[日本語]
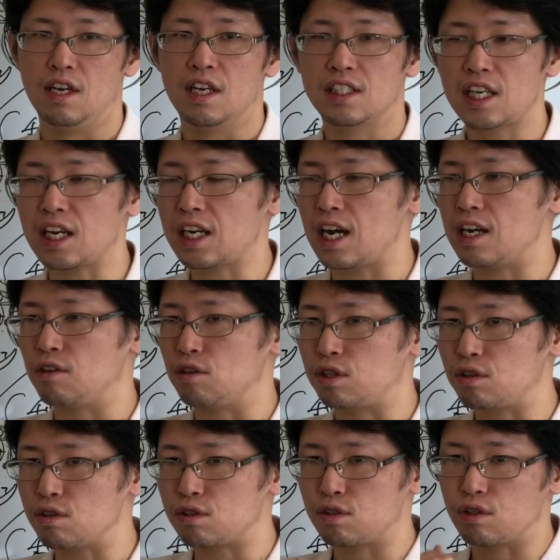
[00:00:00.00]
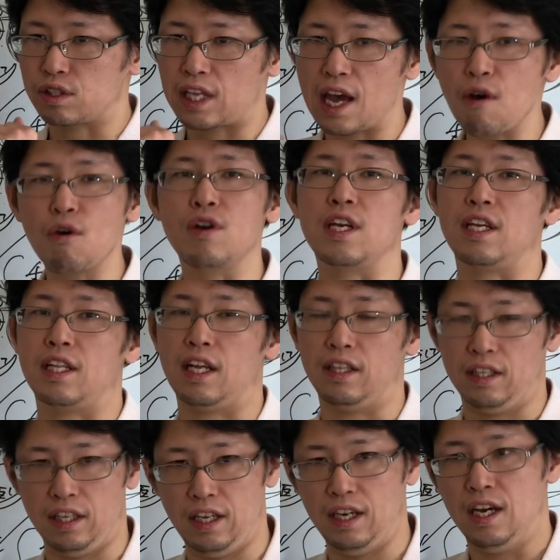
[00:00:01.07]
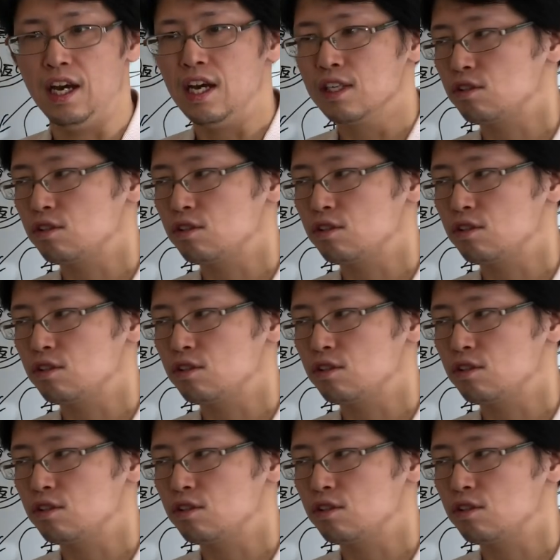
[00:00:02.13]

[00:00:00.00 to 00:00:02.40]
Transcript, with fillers: 社会の一つのセオリーなんで、